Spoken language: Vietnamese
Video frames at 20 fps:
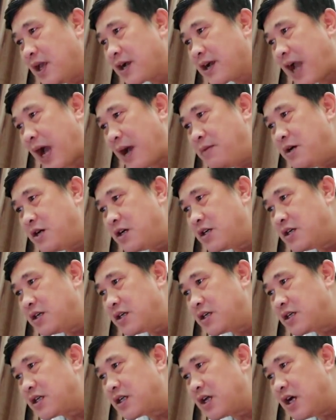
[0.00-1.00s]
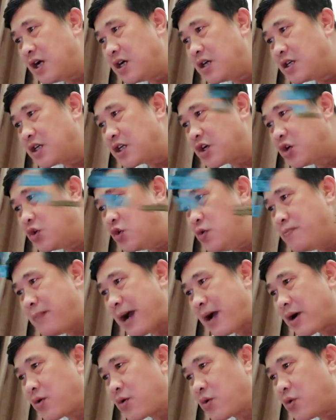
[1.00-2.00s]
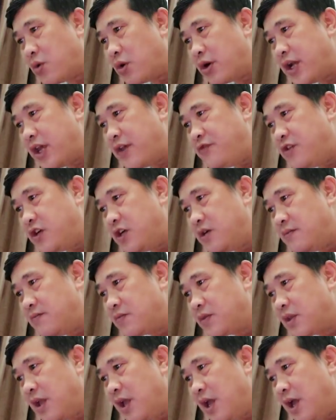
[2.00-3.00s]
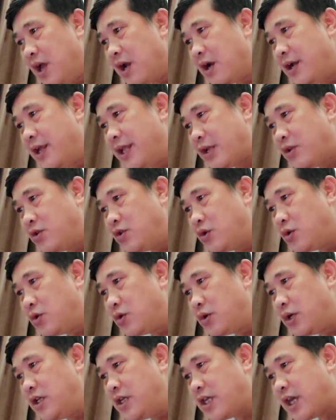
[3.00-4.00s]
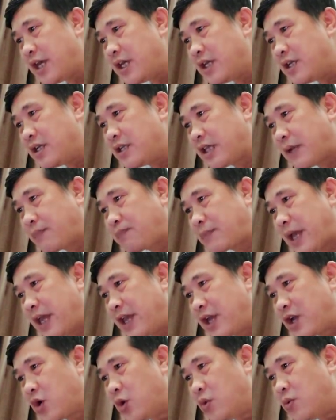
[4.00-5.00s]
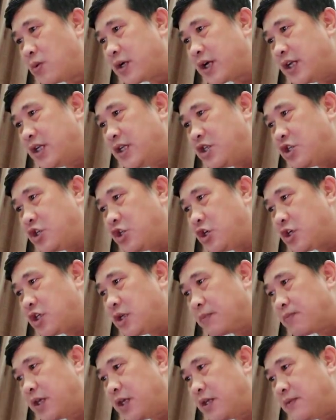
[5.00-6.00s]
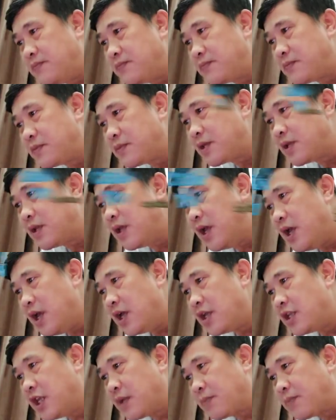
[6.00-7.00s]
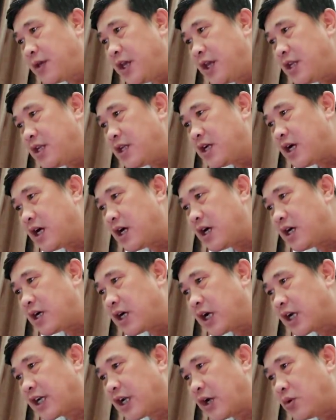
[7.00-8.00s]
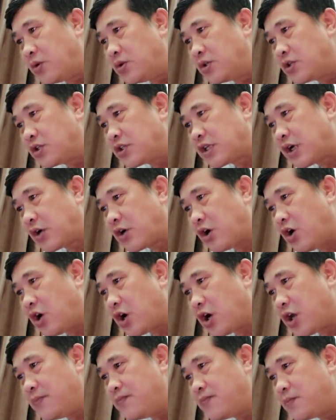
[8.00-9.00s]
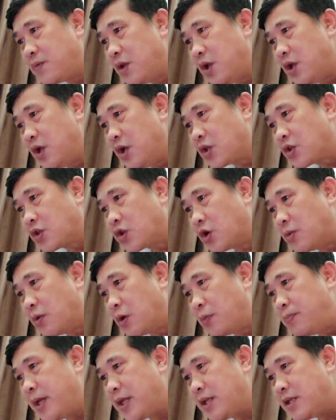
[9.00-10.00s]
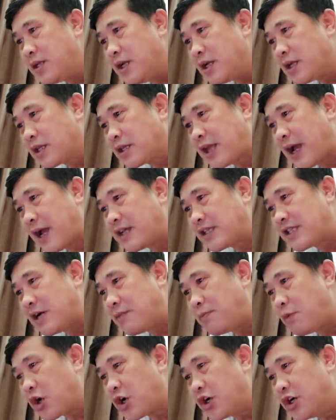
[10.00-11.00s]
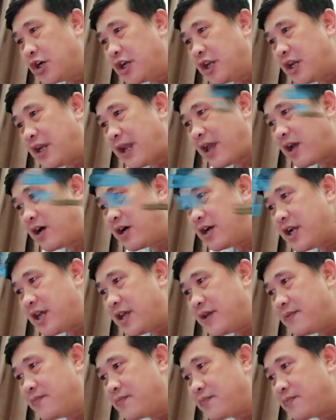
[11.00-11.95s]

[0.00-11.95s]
Cảm ơn ơn cứu mạng của đế vương. Lý Thanh Du đứng dậy, chắp tay cung kính trước Diệp Thiên. Diệp Thiên gật, gật đầu, sau đó hỏi, tôi muốn biết tại sao mọi người lại ở đây.